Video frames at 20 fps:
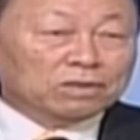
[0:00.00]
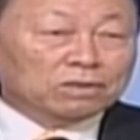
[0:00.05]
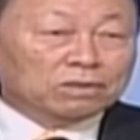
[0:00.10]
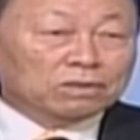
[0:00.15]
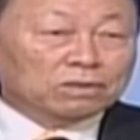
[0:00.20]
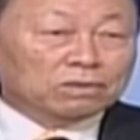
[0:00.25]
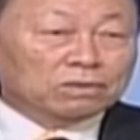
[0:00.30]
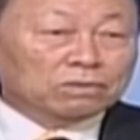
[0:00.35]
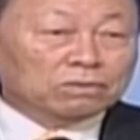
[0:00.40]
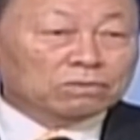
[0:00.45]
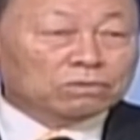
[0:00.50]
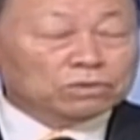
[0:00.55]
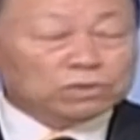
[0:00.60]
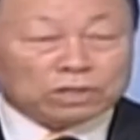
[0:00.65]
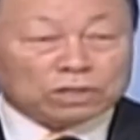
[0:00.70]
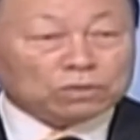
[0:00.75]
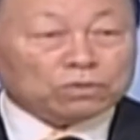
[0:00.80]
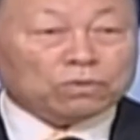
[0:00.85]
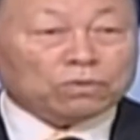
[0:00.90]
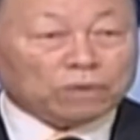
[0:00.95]
希伯来书
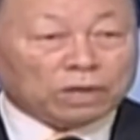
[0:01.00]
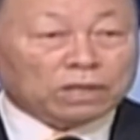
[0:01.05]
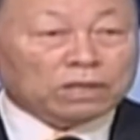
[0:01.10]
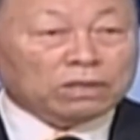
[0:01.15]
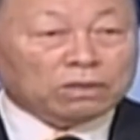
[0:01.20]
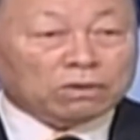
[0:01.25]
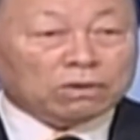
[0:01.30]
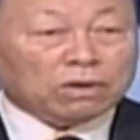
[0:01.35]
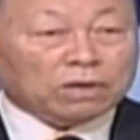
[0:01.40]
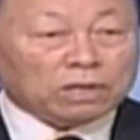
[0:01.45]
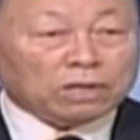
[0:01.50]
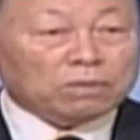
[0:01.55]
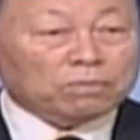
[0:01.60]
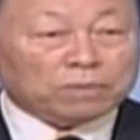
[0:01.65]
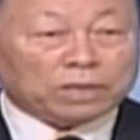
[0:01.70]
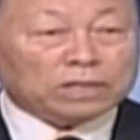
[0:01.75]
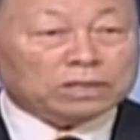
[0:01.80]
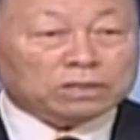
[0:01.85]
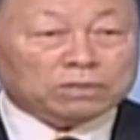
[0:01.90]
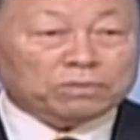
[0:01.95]
三章十二十
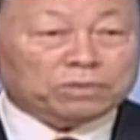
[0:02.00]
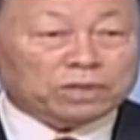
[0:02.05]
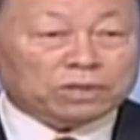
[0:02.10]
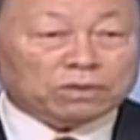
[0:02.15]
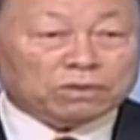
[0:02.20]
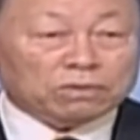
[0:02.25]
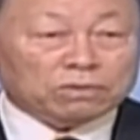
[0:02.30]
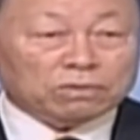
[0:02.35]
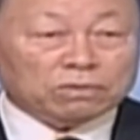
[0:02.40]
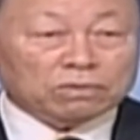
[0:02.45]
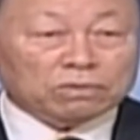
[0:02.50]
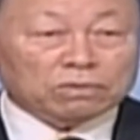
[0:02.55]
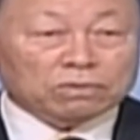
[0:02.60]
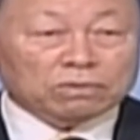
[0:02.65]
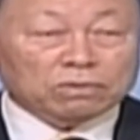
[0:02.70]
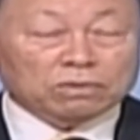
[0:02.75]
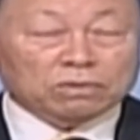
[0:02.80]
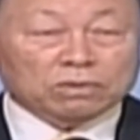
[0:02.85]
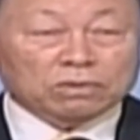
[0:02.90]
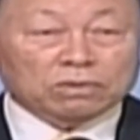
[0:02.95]
二节，他
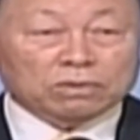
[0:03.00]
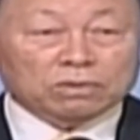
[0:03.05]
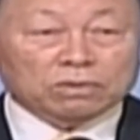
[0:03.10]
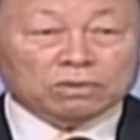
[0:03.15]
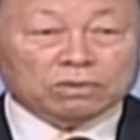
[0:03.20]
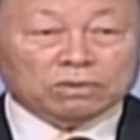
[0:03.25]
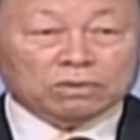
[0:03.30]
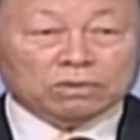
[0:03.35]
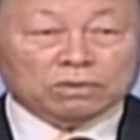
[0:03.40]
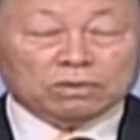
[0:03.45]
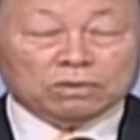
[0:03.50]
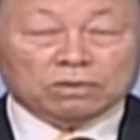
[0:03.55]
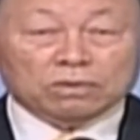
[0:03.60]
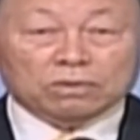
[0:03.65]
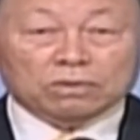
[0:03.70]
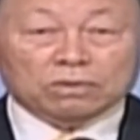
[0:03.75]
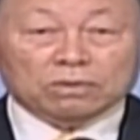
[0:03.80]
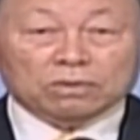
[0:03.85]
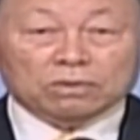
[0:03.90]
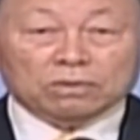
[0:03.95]
们是天下恶
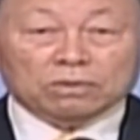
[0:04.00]
人，